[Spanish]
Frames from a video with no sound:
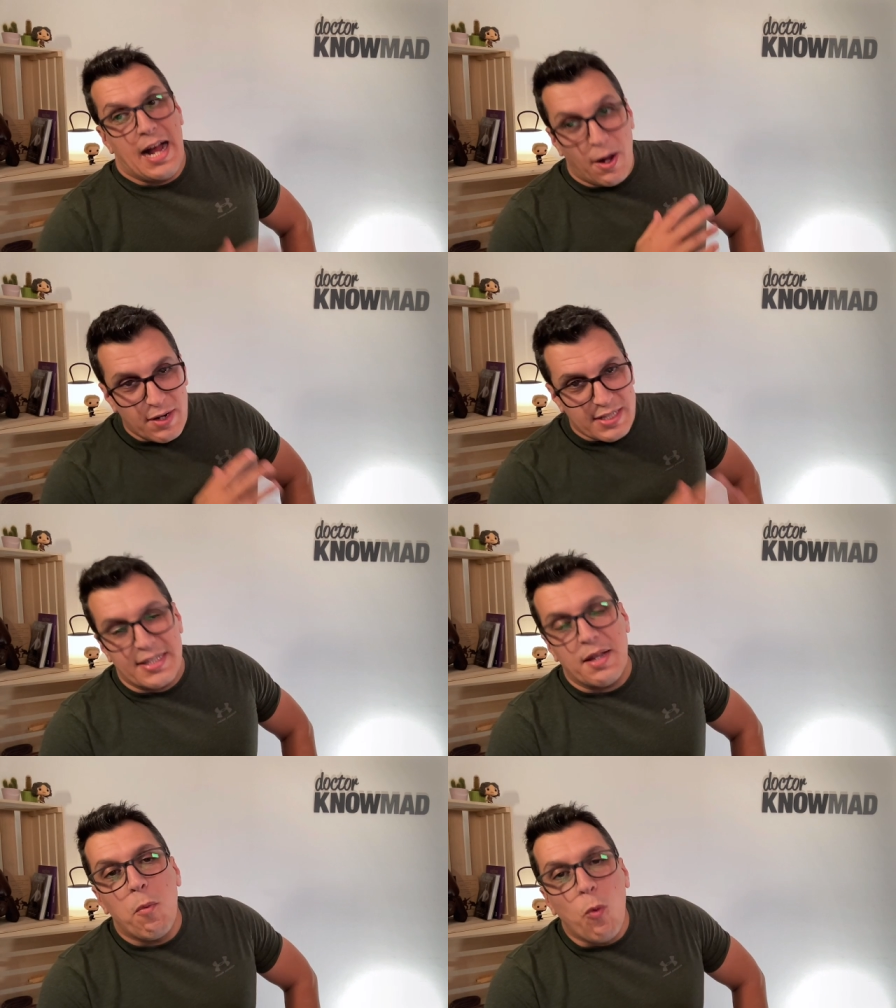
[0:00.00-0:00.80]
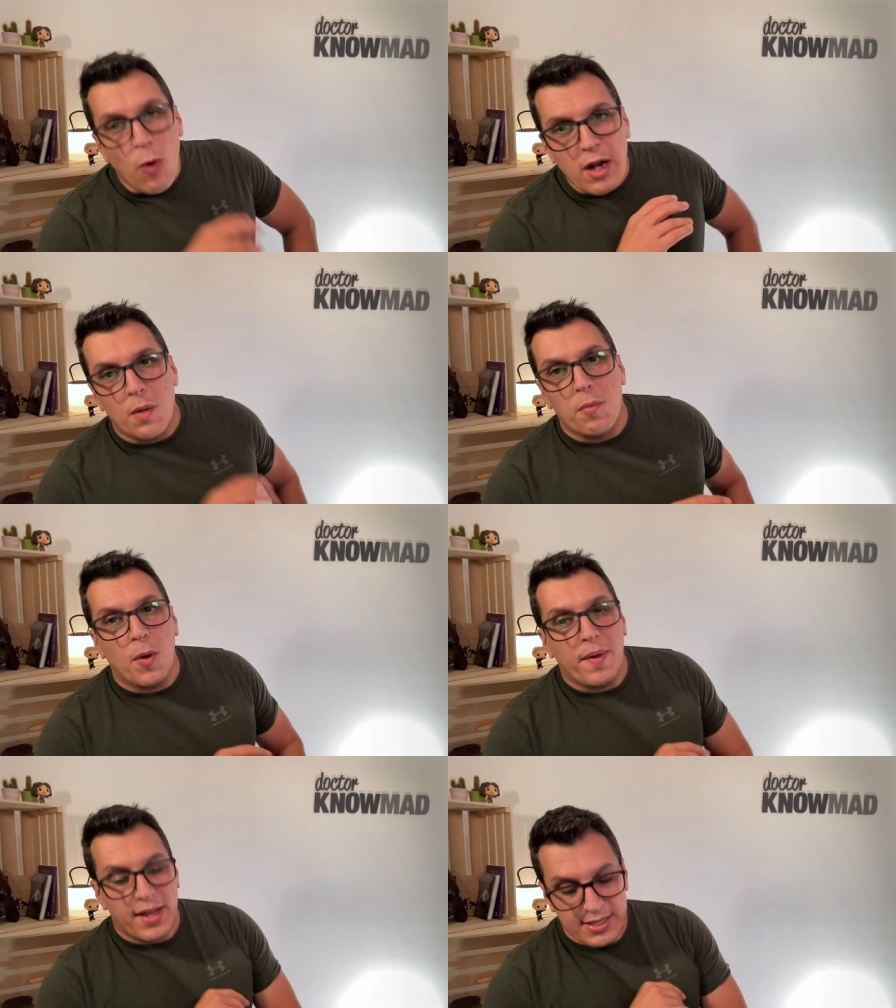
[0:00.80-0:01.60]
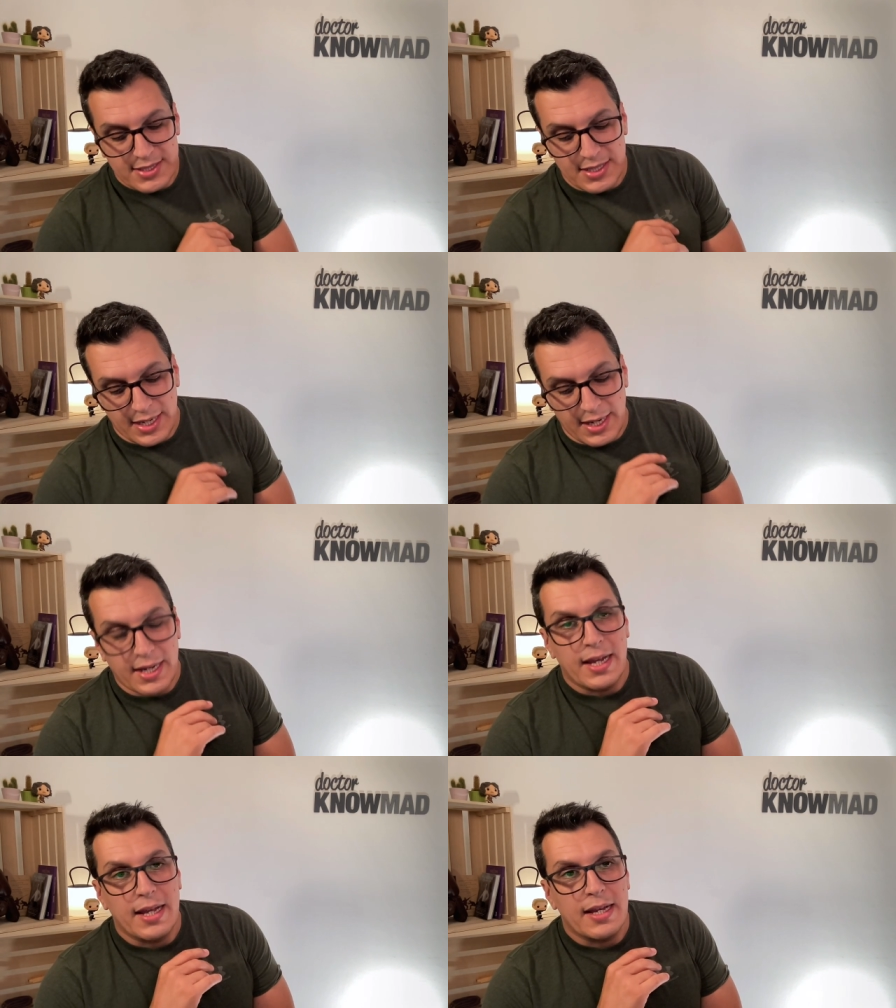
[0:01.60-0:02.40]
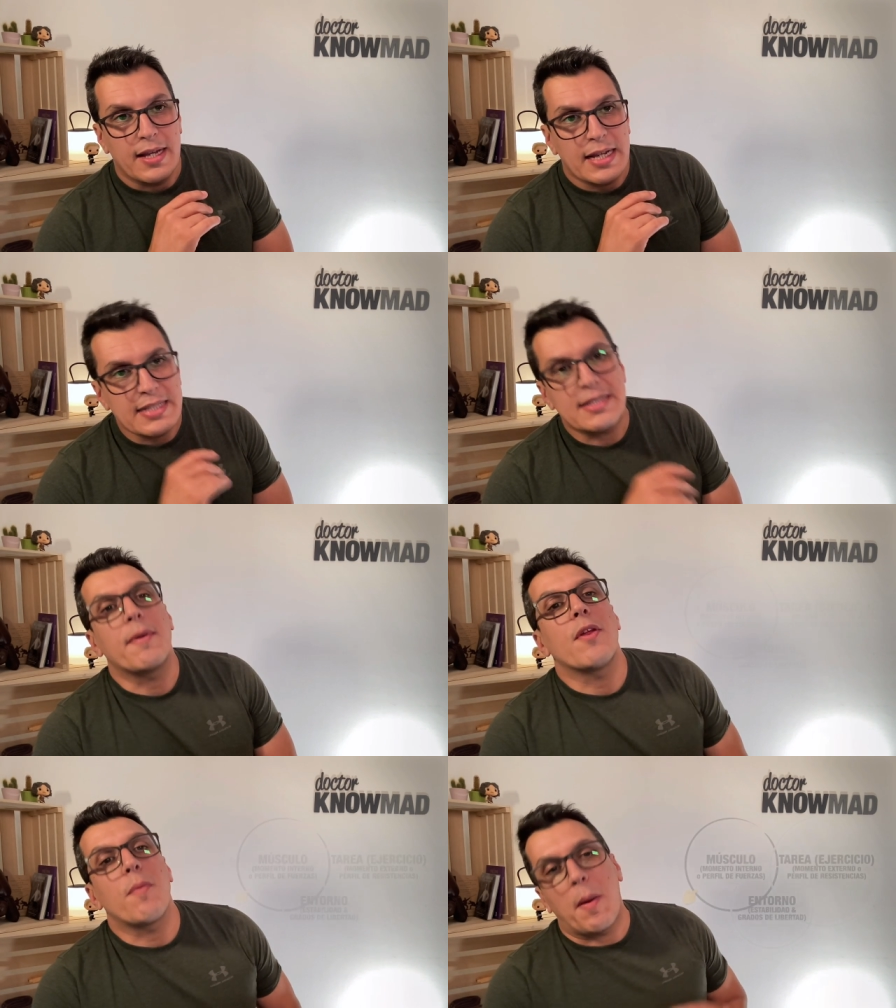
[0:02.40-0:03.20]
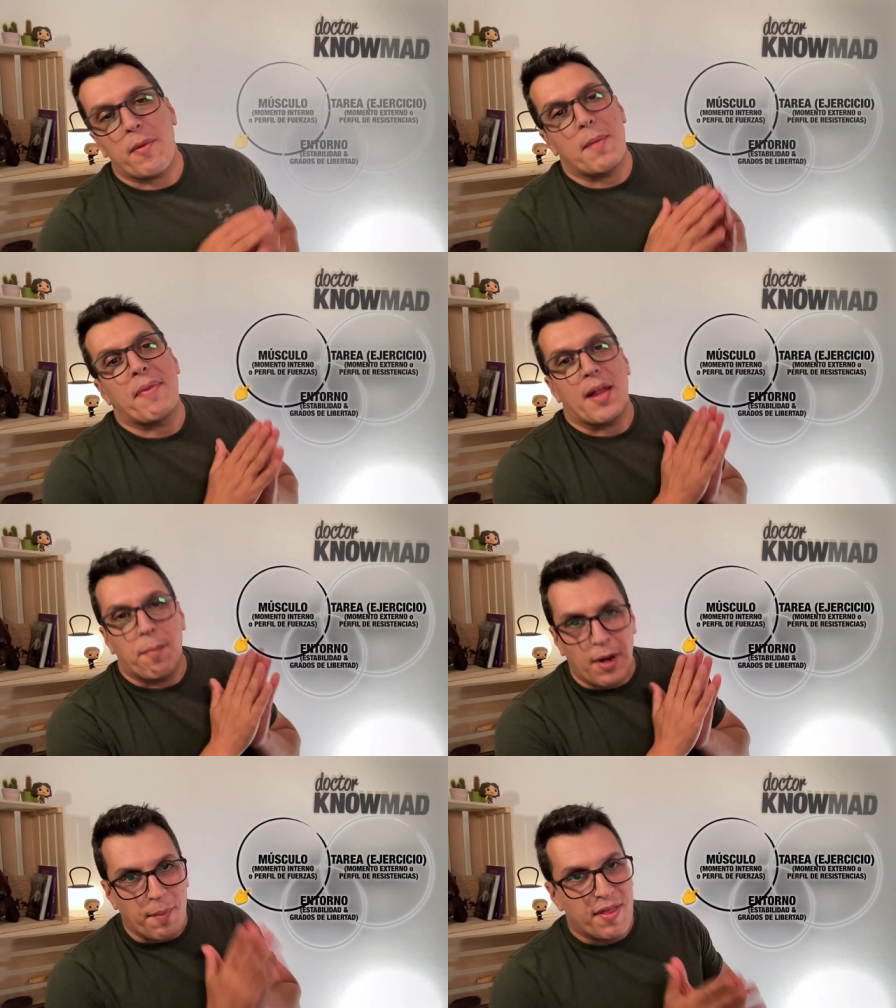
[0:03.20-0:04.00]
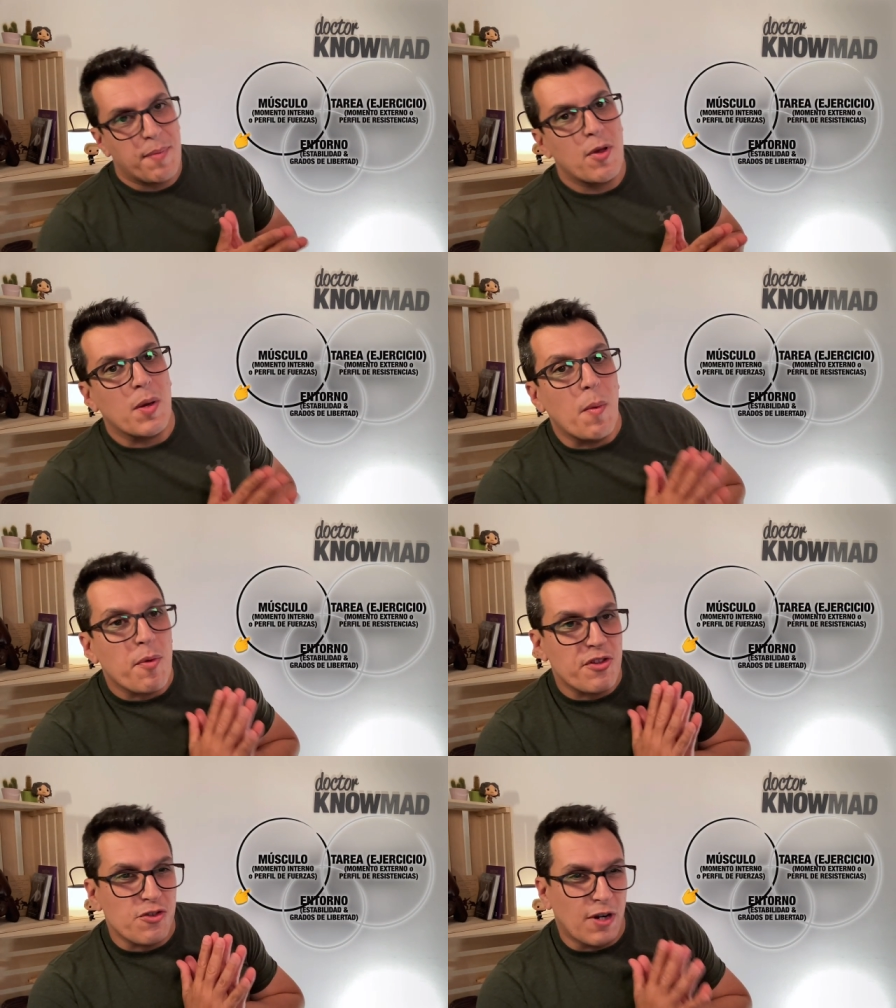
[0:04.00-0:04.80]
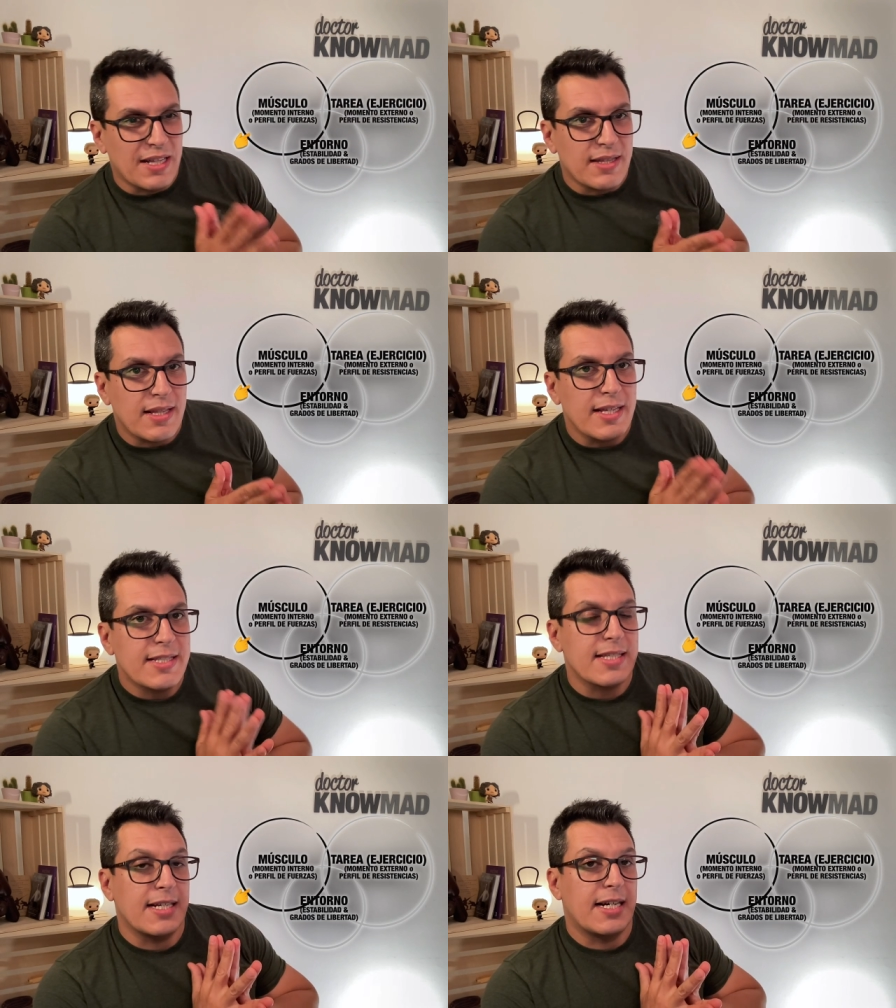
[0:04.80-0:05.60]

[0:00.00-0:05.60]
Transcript: Ahora sí, welcome nómadas. Eh, este vídeo vamos a empezar por el principio, como hemos dicho antes.